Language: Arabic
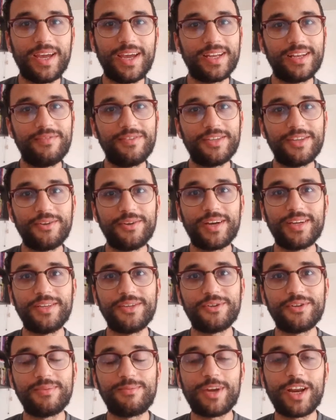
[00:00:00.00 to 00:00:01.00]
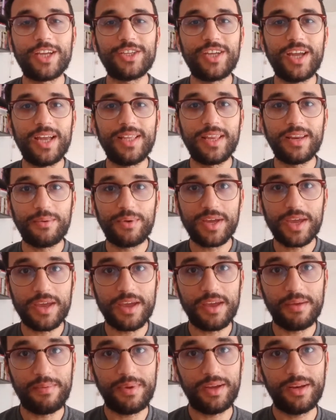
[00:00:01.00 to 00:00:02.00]
هذا الفيديو غادي يكون مراجعه
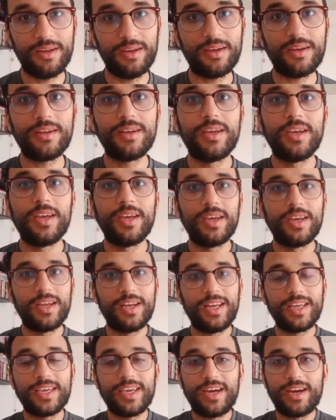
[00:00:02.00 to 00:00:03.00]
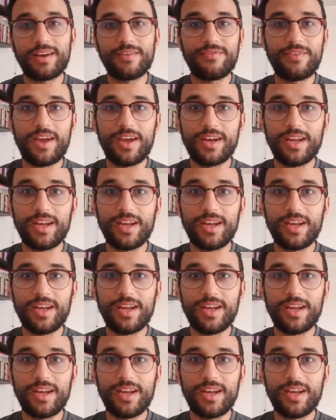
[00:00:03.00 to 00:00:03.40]
لروايه يابانيه اللي كيعرف